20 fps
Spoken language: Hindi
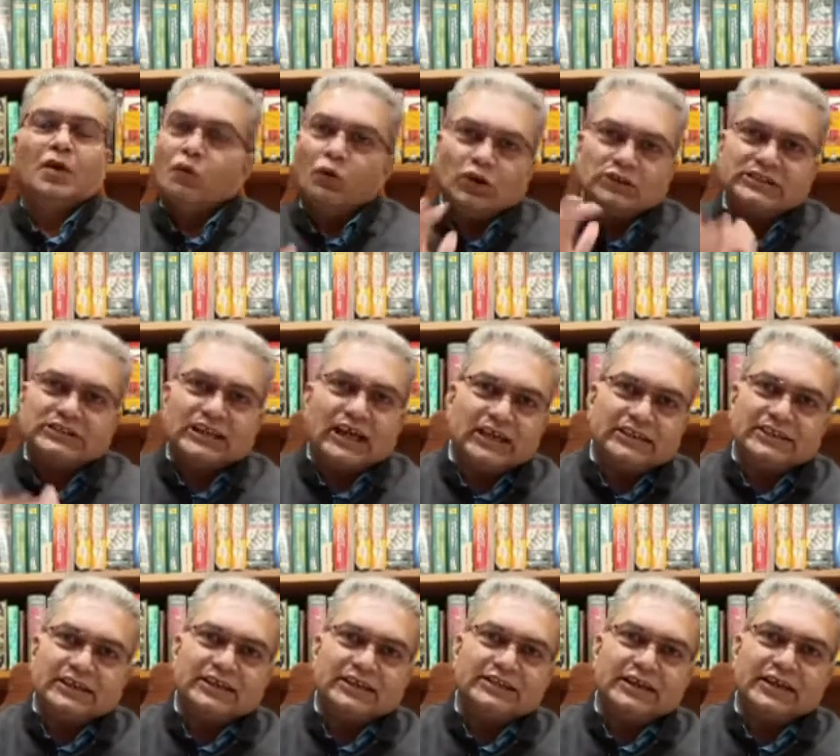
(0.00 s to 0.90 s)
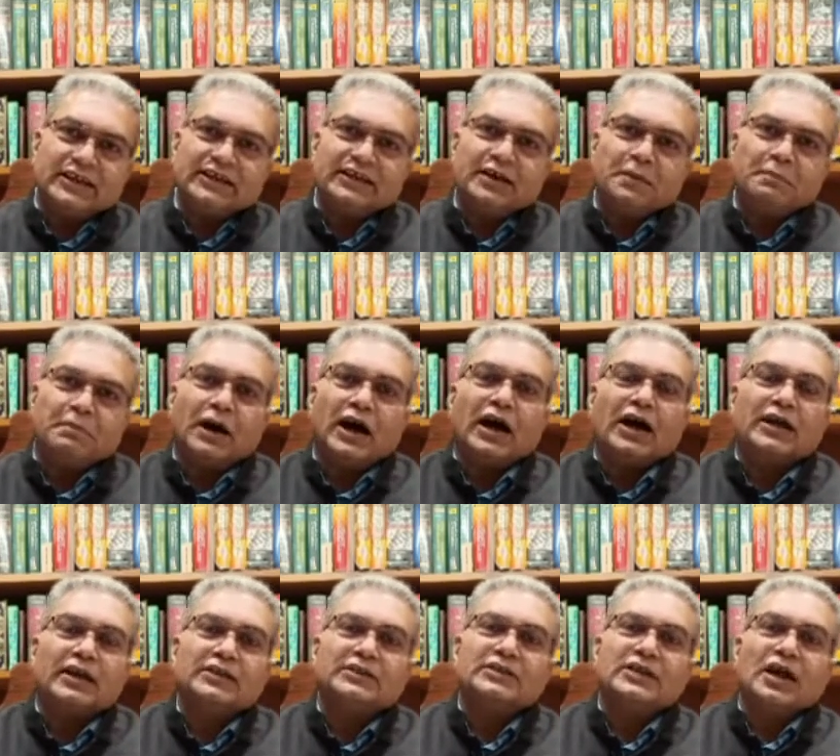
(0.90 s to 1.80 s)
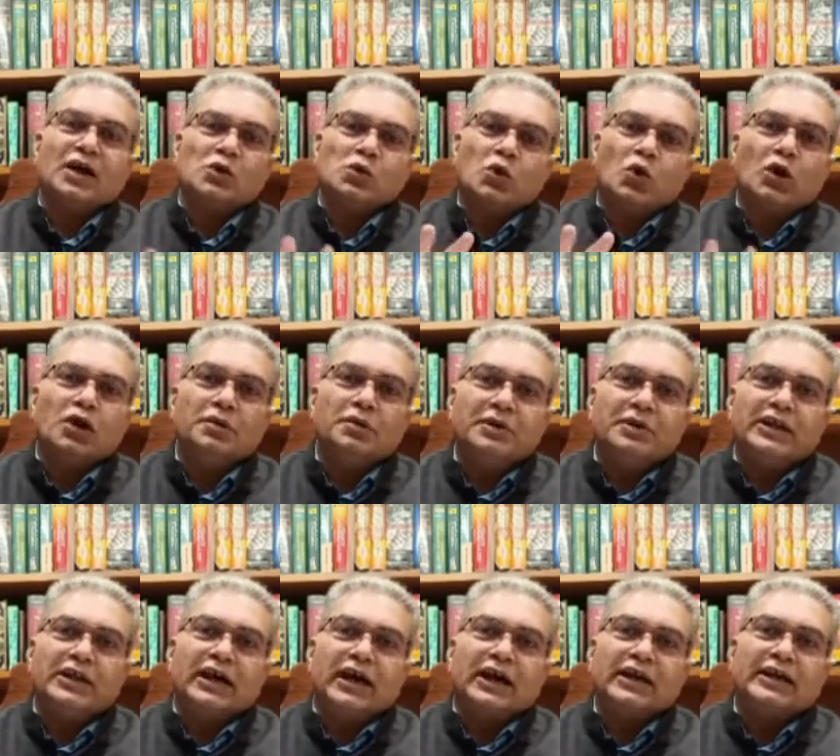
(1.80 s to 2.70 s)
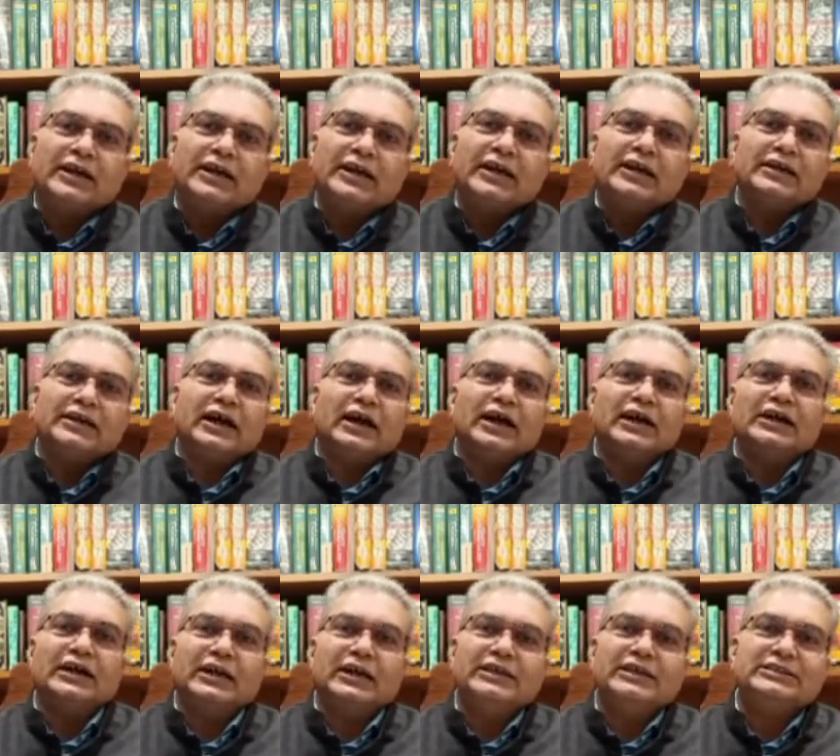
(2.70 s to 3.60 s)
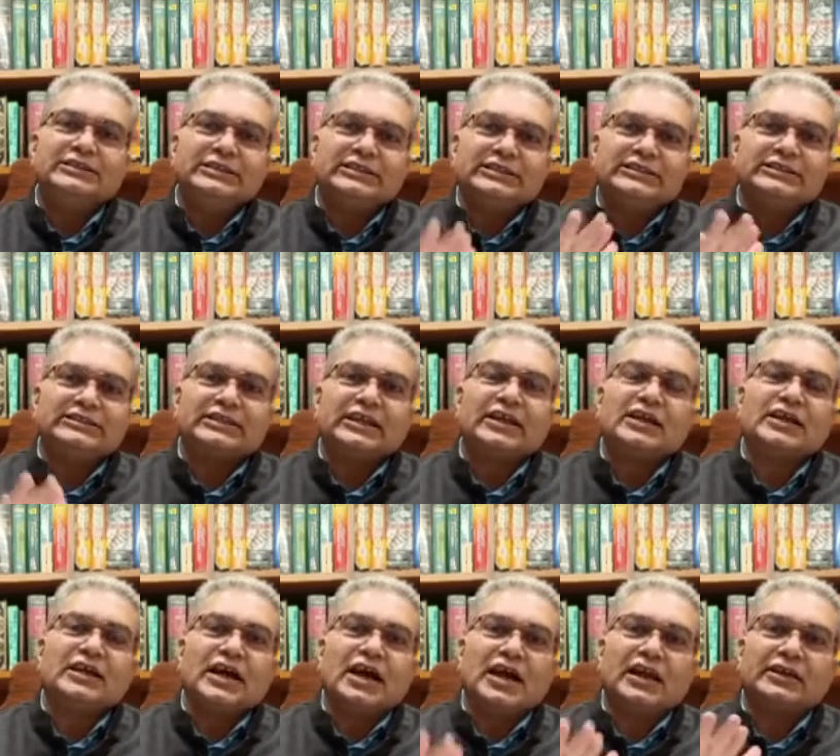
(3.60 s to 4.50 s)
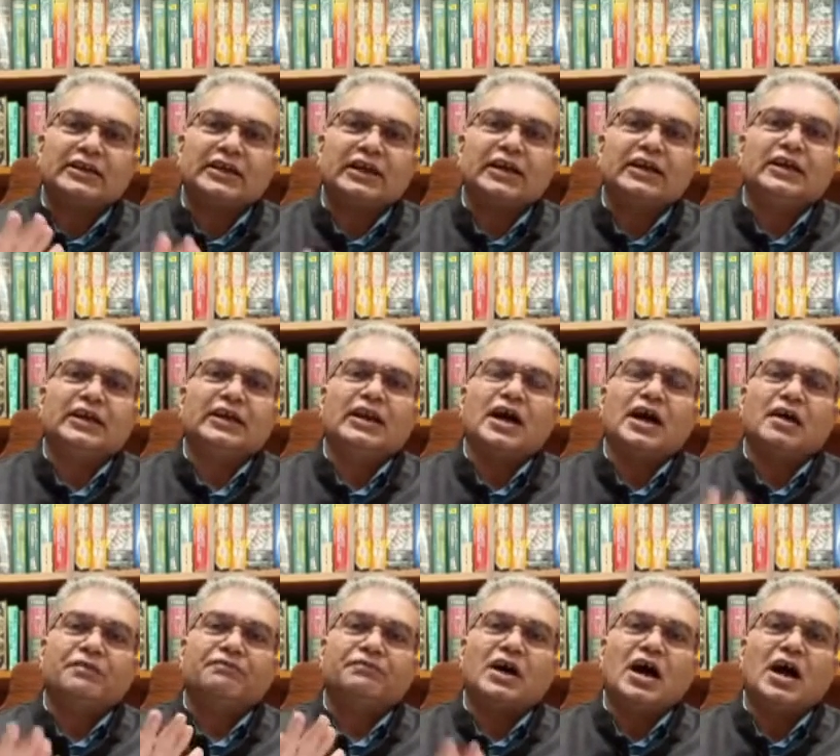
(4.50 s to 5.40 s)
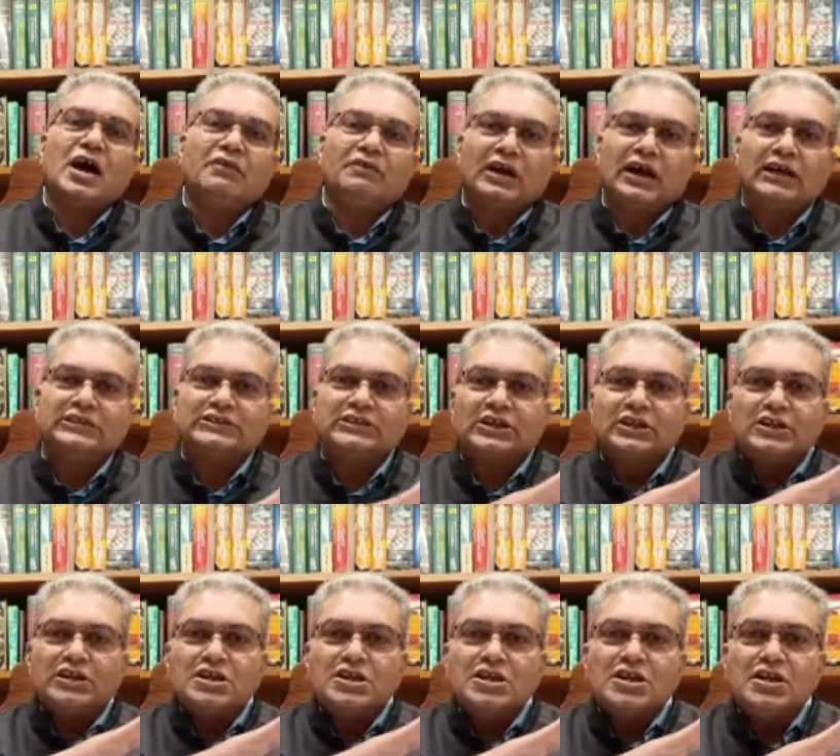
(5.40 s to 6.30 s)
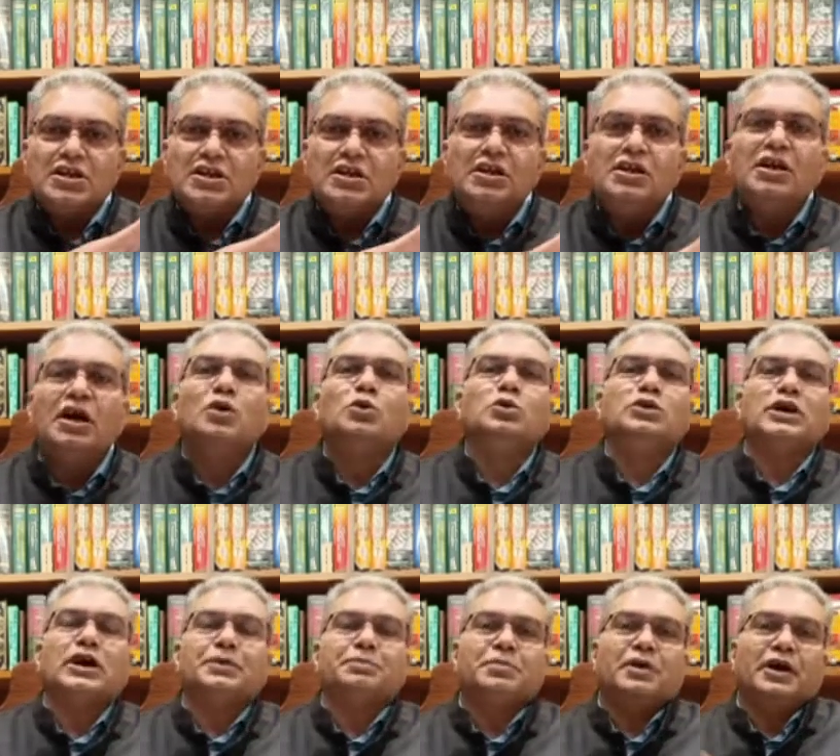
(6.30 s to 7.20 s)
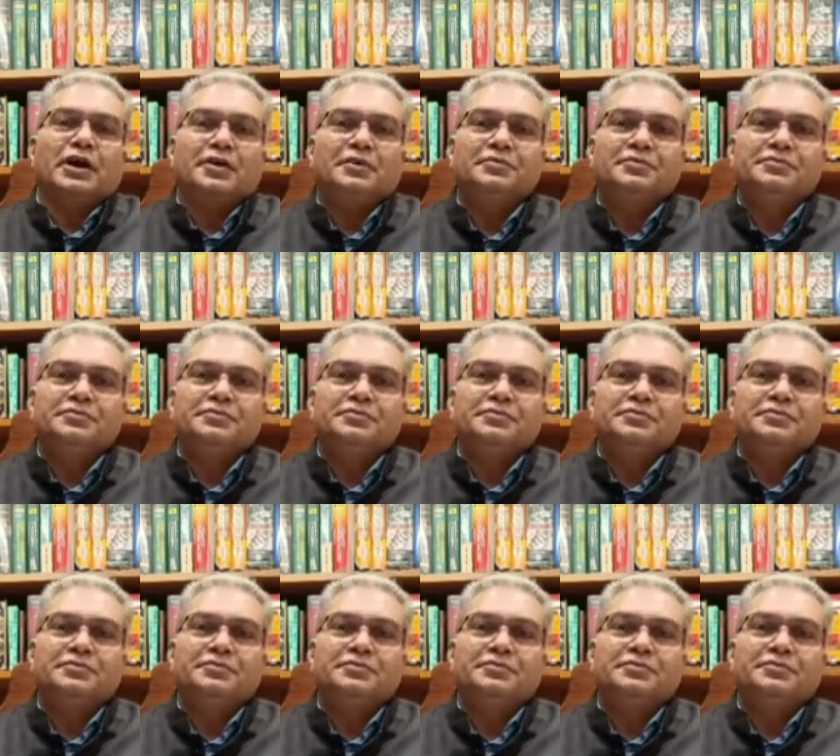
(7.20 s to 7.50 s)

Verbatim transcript: वो चाहते थे कि भारत का कोई भी नागरिक अंग्रेजी सरकार के खिलाफ आवाज न उठा पाए